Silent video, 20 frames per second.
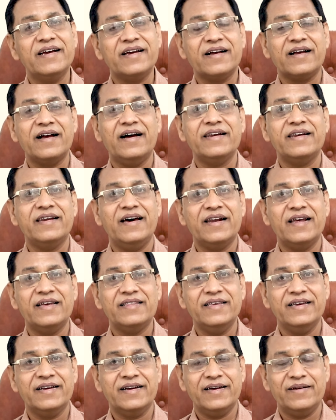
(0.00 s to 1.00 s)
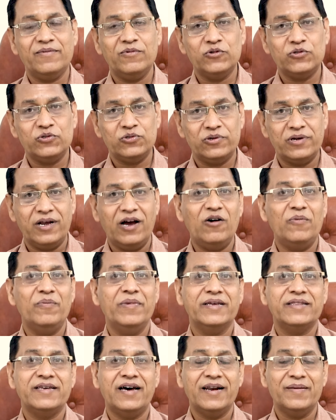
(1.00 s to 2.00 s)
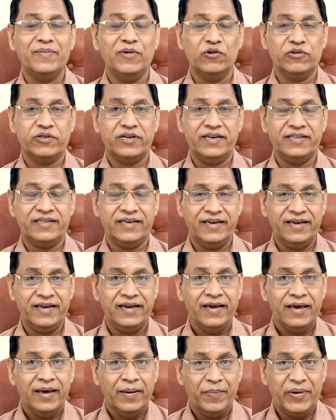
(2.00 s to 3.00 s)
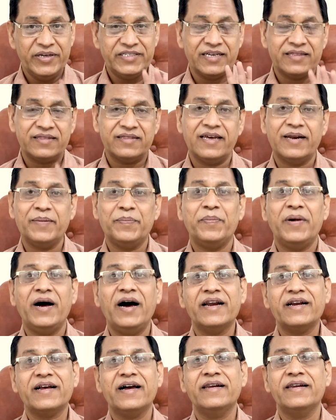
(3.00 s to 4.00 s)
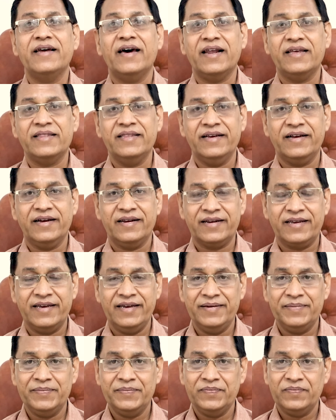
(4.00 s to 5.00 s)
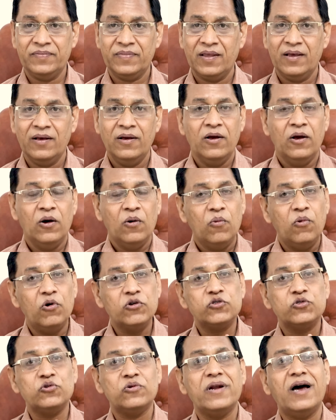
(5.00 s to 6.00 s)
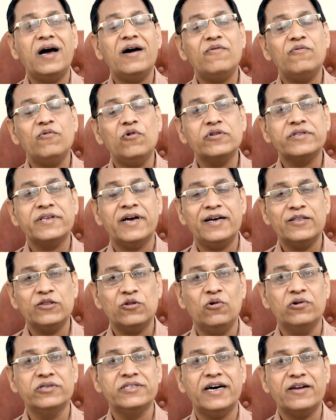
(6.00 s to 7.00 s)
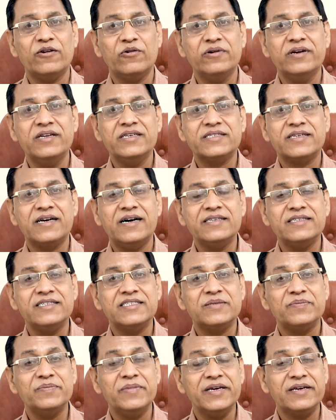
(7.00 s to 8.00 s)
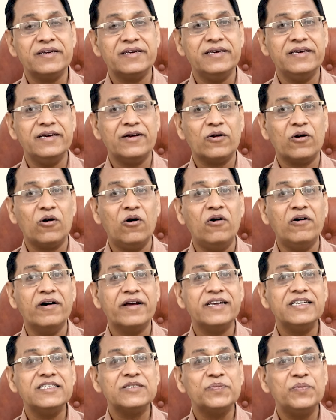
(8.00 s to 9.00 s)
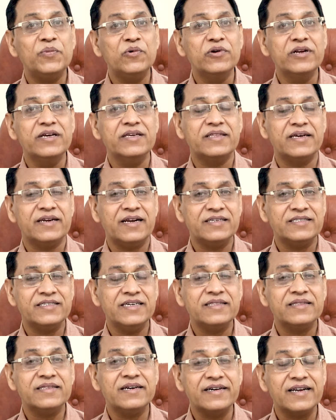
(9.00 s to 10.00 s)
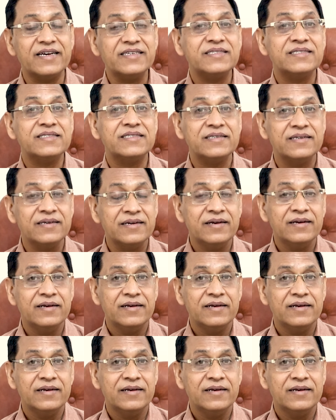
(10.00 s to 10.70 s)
एक का नारा देकर वो चुनाव मैदान में उतरे थे पिछहत्तर पार का नारा देकर के वो चुनाव वो था 2019 का जिसमें कि कांग्रेस पूरी तरह से तटस्थ